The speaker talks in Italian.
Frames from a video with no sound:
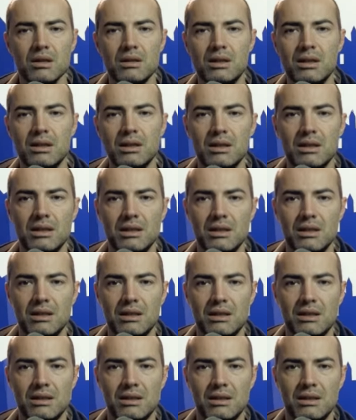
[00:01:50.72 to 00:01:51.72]

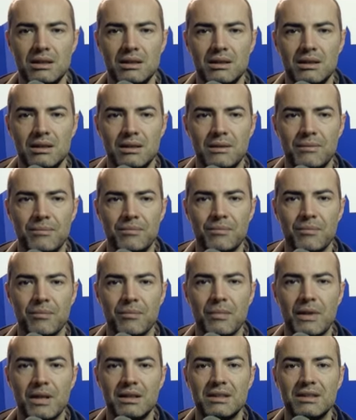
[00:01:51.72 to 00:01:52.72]

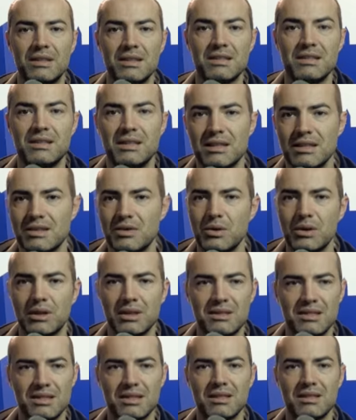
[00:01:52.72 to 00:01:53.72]
Di, di, destinazione
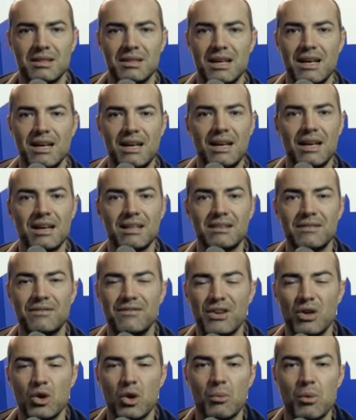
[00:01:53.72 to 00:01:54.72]
da ZTL a
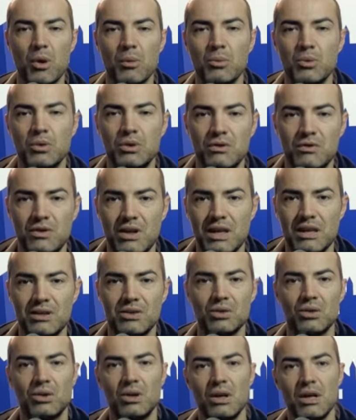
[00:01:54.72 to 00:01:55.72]
vero e proprio
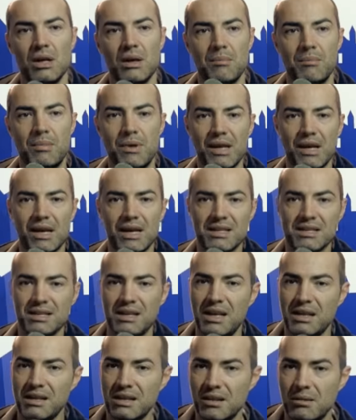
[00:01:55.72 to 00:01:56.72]
divieto per la
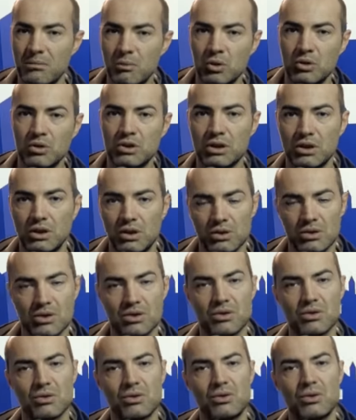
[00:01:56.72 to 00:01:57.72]
salita del
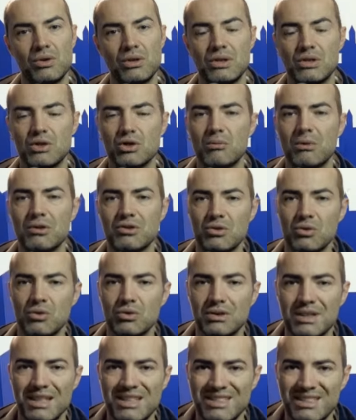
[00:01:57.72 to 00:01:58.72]
Montirozzo, insomma
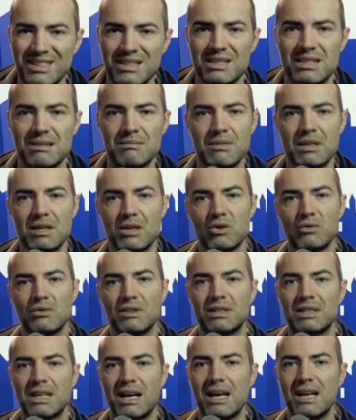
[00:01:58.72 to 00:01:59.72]
sono tantissime le
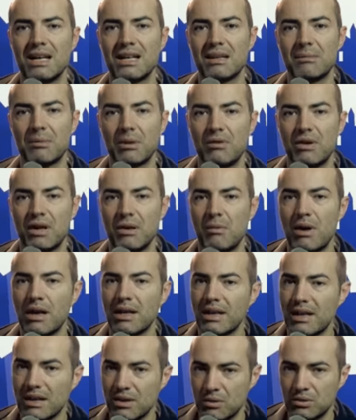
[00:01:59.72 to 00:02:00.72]
novità che proveremo
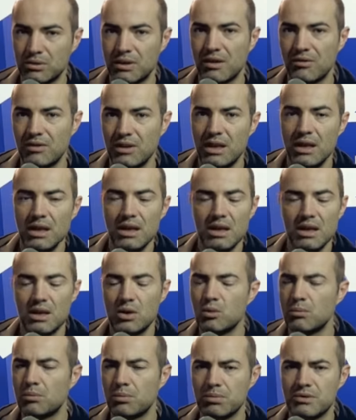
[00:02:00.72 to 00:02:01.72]
anche a raccontarvi
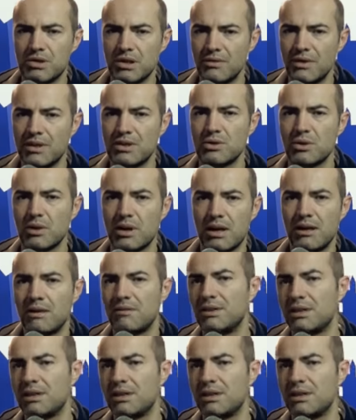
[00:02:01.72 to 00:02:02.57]
in un servizio che